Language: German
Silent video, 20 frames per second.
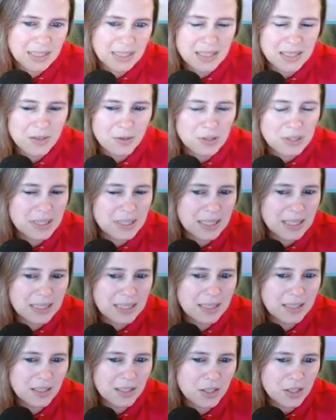ist auch dieser
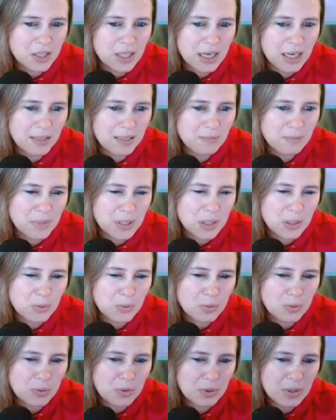lila Strahl immer
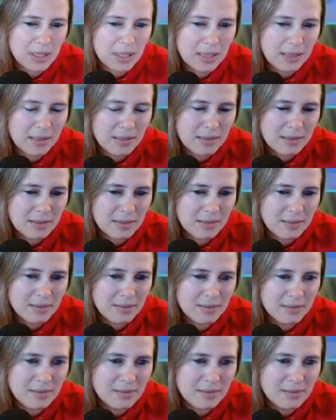so lange, ne?